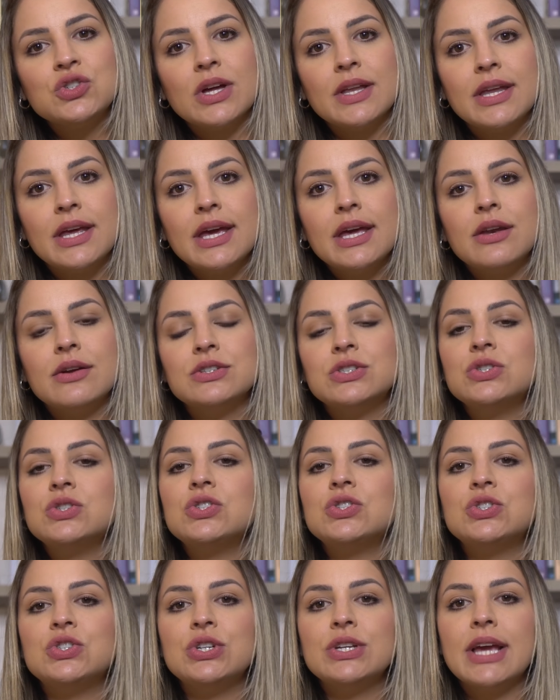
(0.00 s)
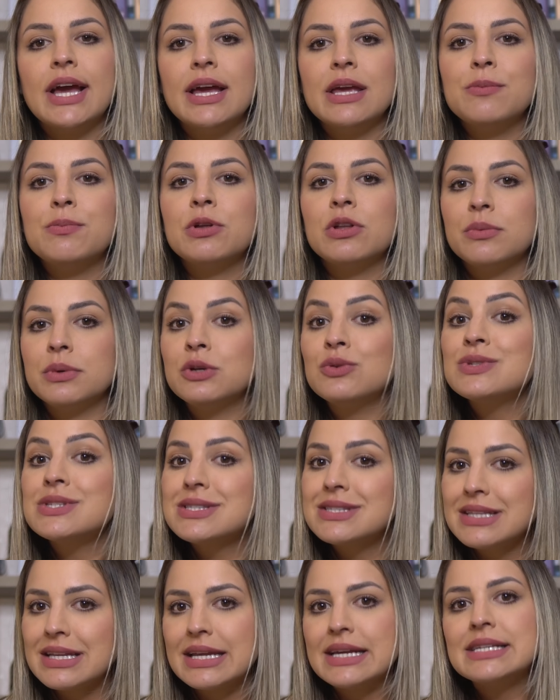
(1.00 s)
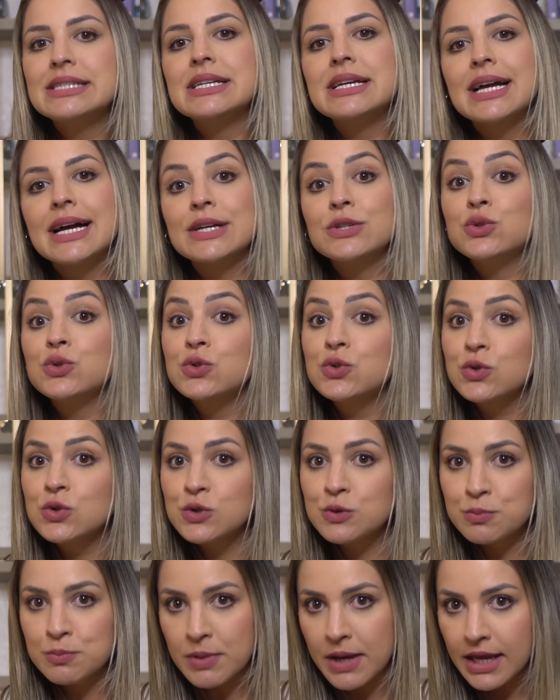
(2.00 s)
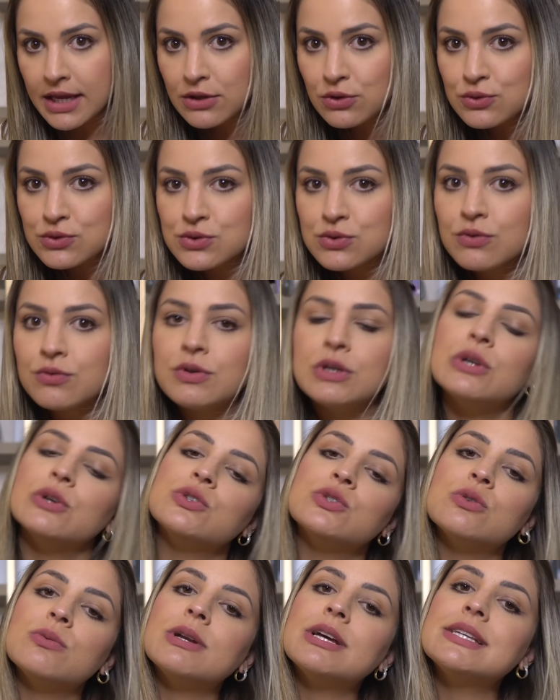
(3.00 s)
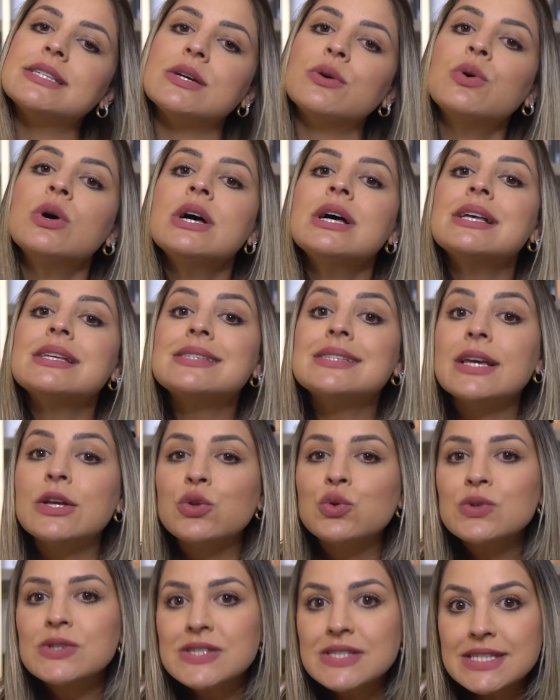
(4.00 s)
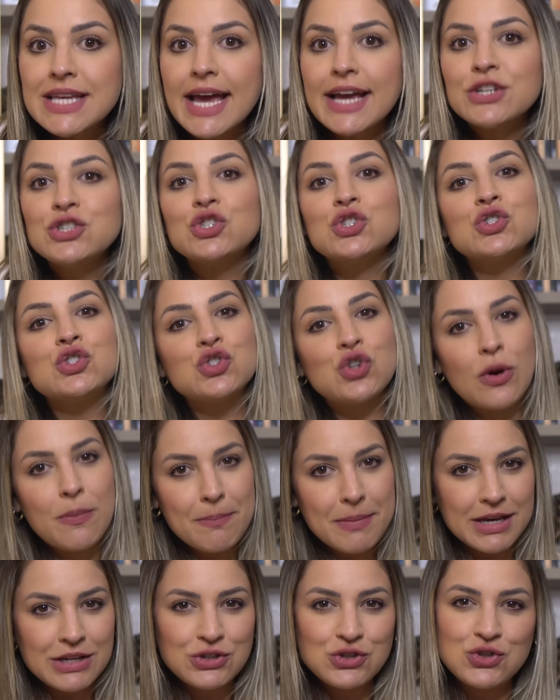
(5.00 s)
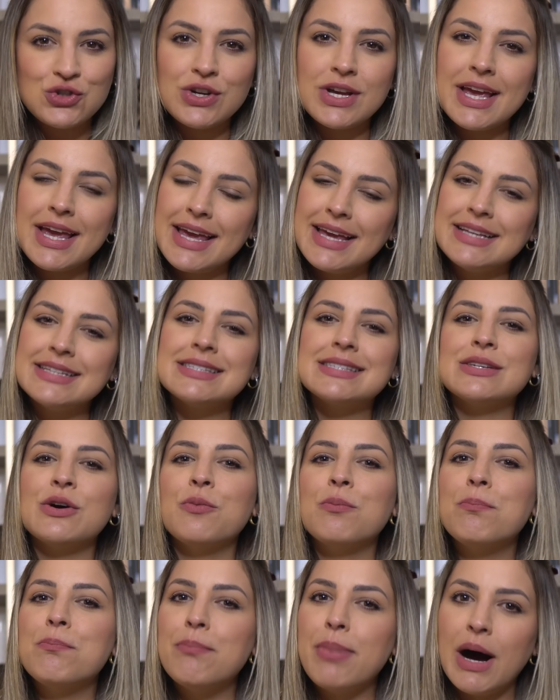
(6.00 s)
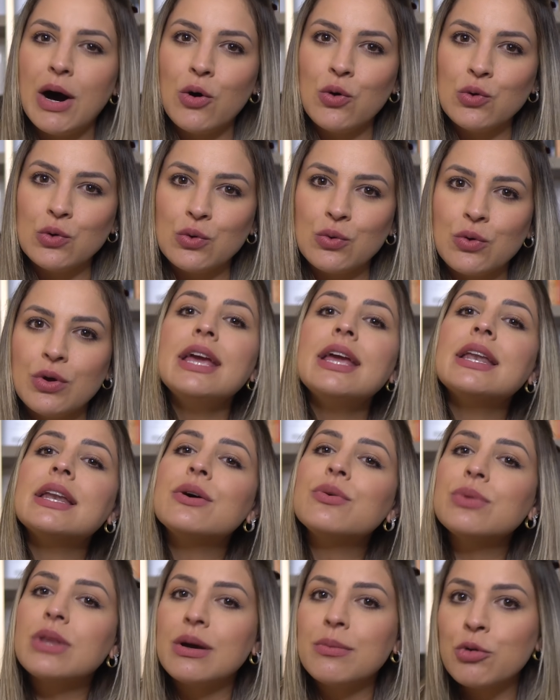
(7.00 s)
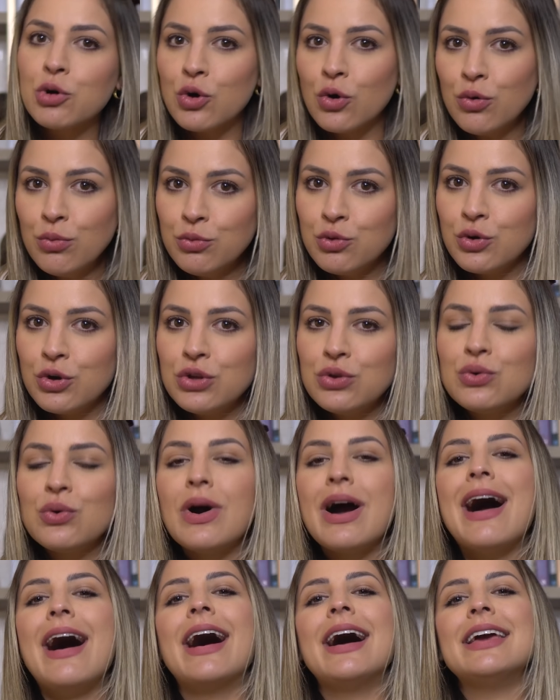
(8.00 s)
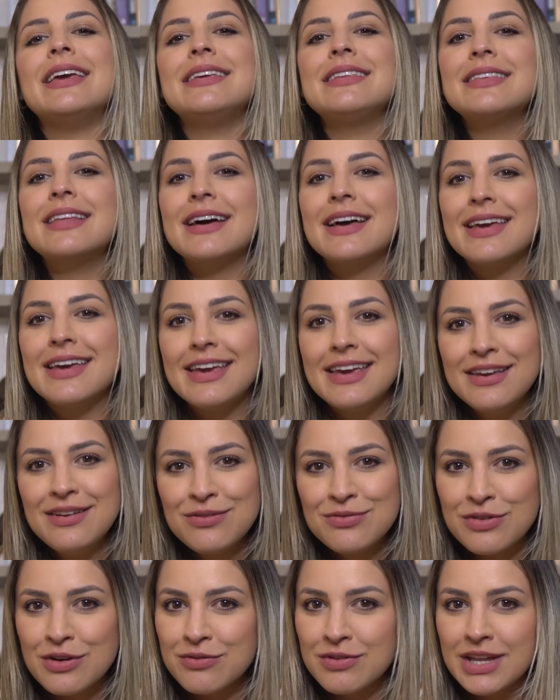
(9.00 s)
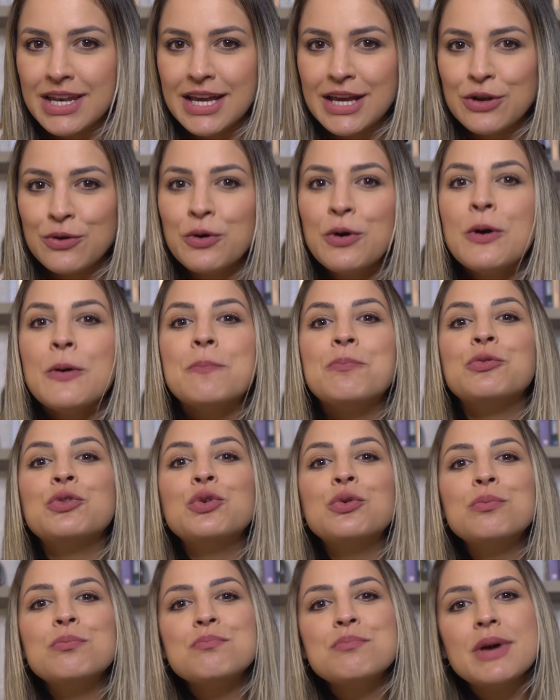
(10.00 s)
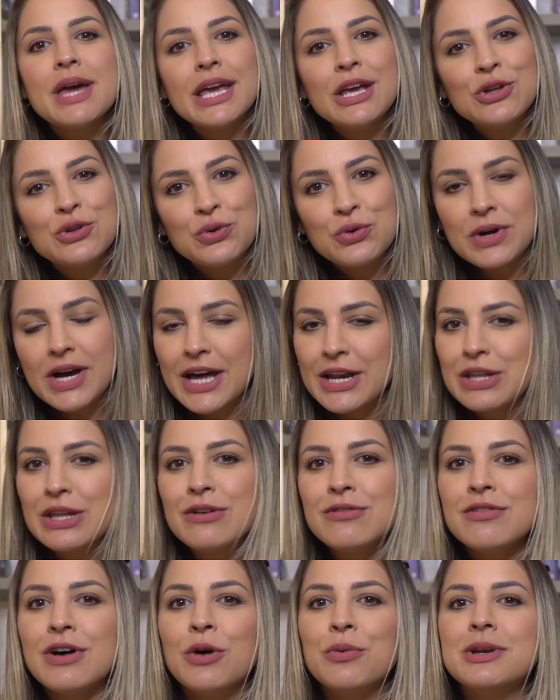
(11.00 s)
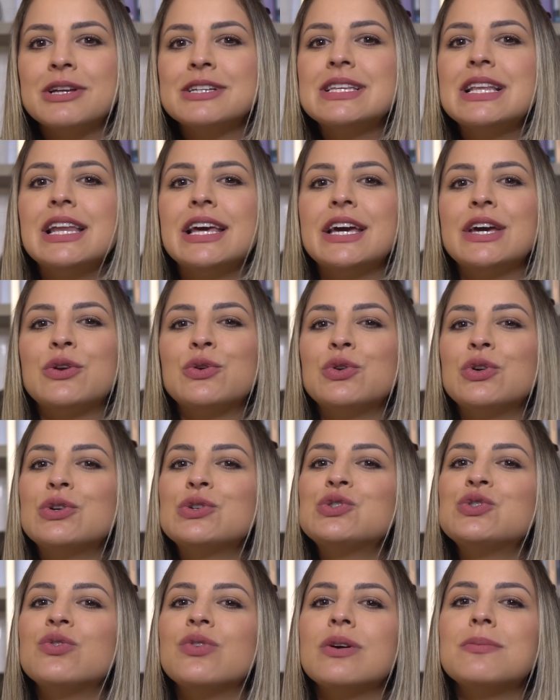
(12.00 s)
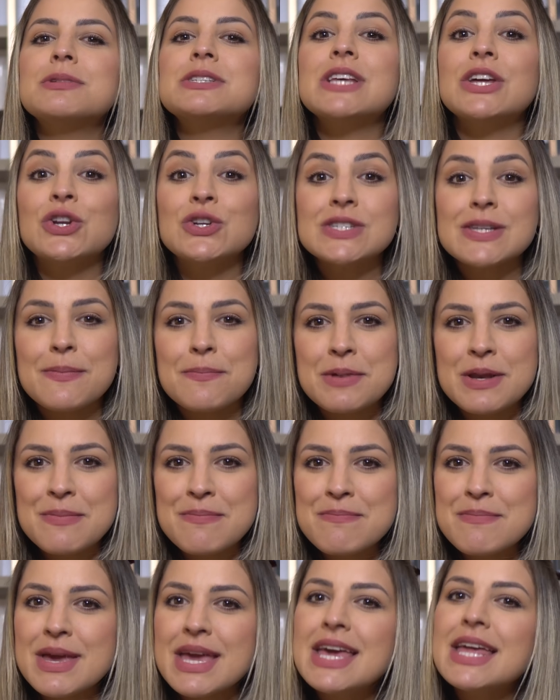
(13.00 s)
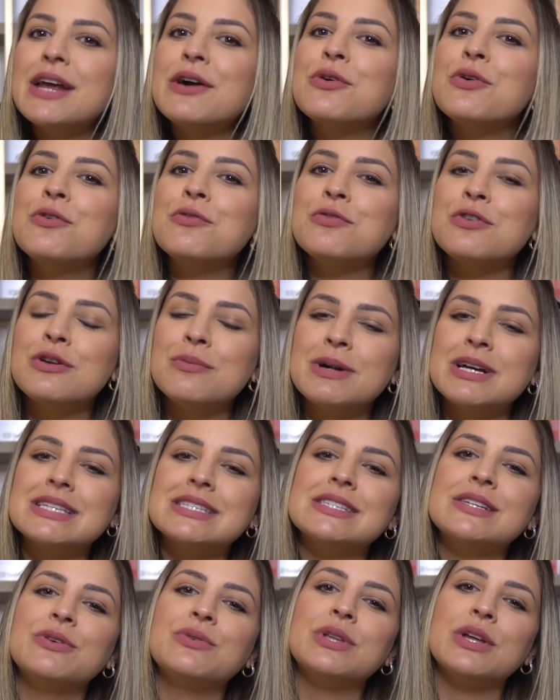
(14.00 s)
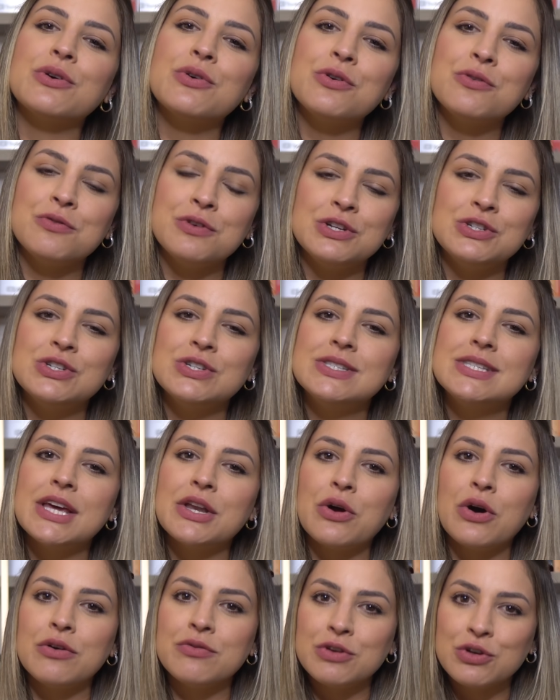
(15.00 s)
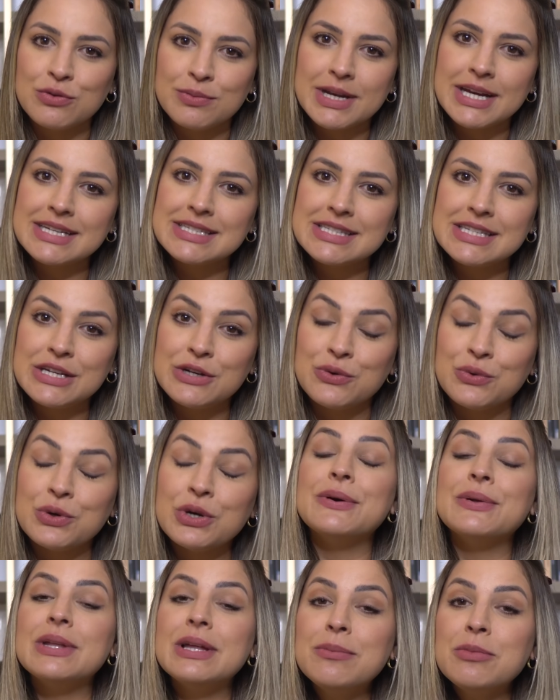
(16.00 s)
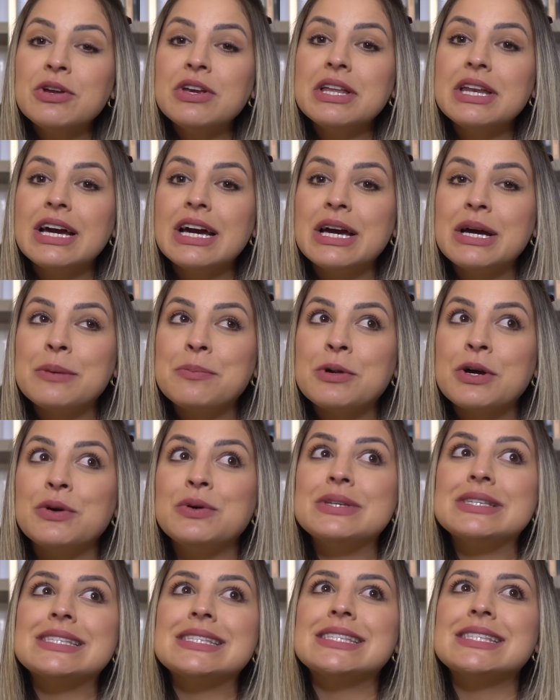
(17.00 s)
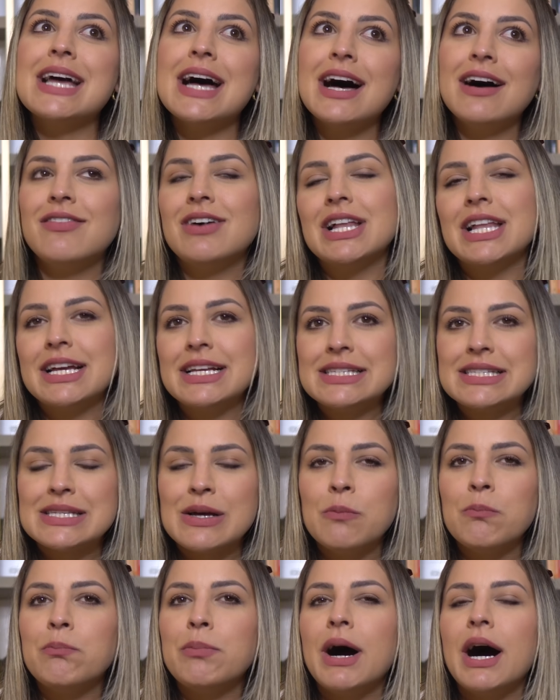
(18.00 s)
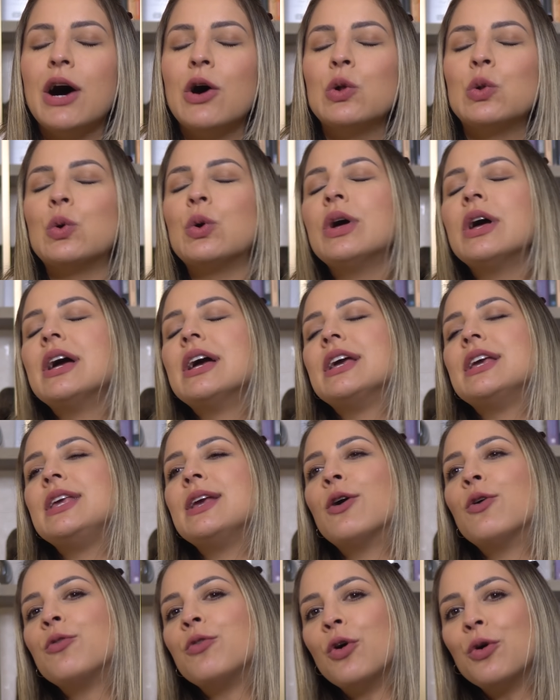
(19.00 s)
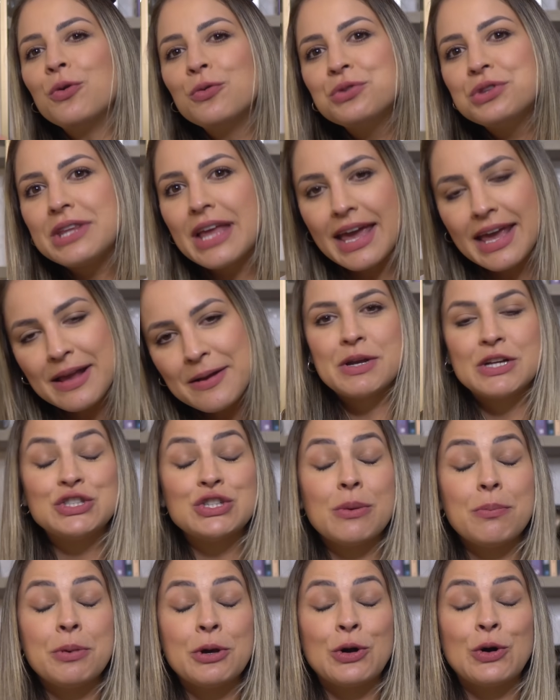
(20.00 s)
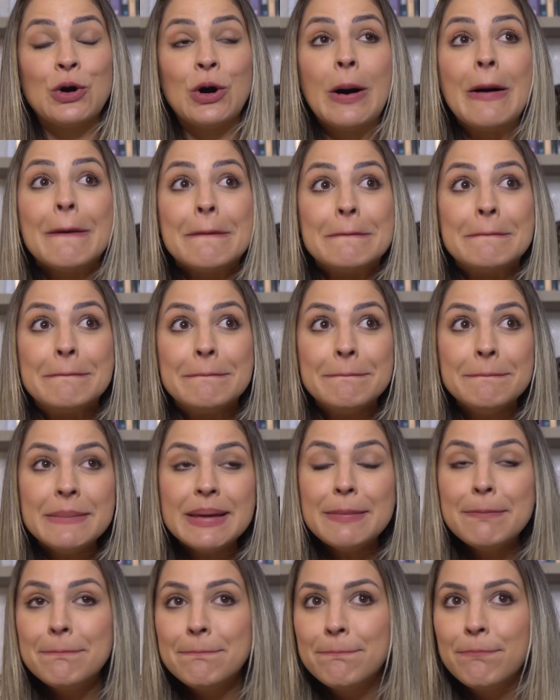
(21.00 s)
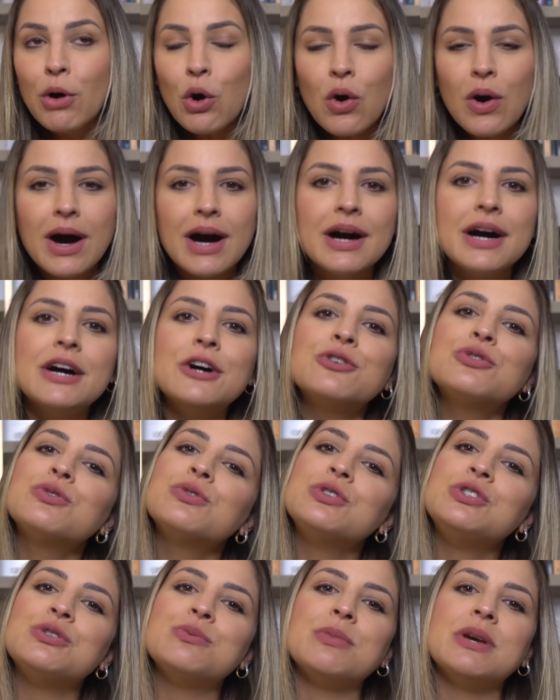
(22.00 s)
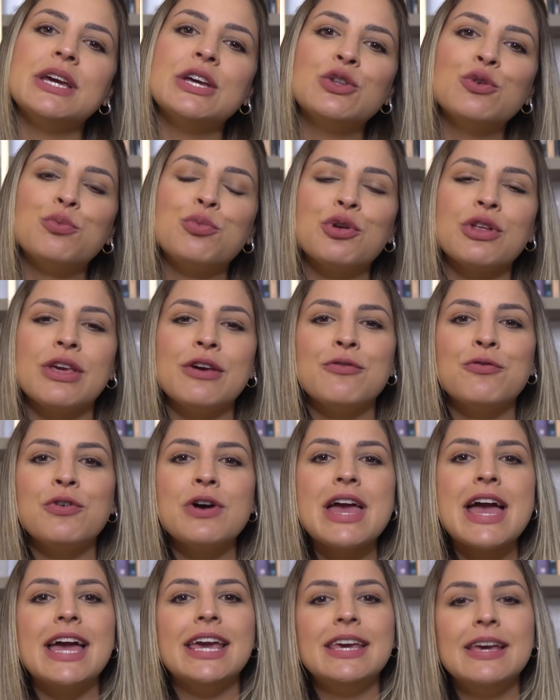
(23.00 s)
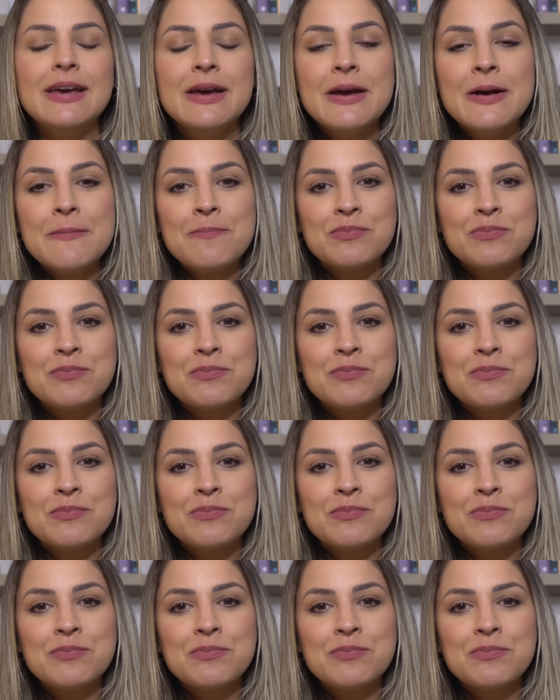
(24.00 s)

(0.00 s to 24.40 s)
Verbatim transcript: de janeiro, a gente tinha aí pelo menos 13 casos suspeitos do vírus no Brasil, sendo 7 somente em São Paulo. E não demorou muito, ainda em fevereiro, no meio do carnaval brasileiro, nós tivemos a nossa primeira confirmação da Covid-19 no Brasil. Eu lembro que na época eu estava lá em São Paulo e eu voltei para Chapecó me borrando de medo, porque foi aí